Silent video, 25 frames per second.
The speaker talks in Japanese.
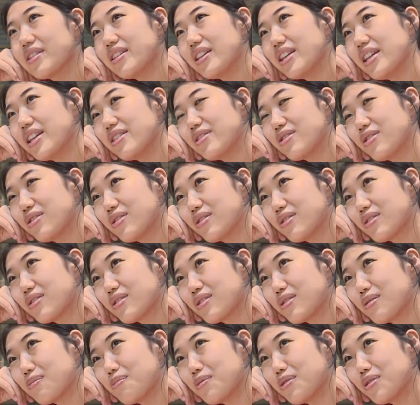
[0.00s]
5つ
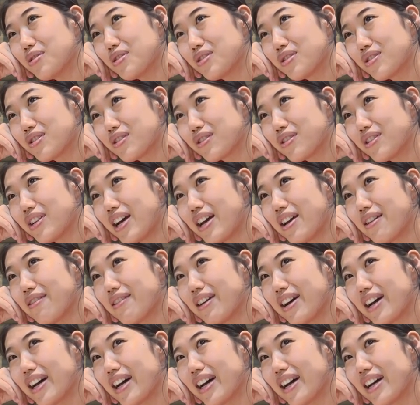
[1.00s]
6つぐらい
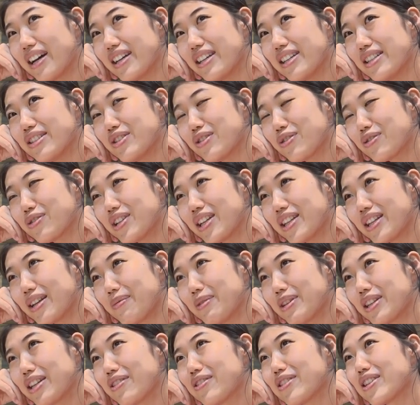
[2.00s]
は1食で
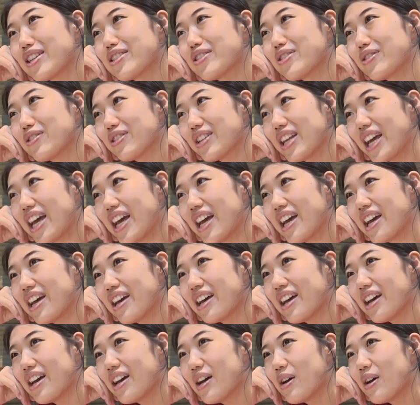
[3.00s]
食べてるでしょうね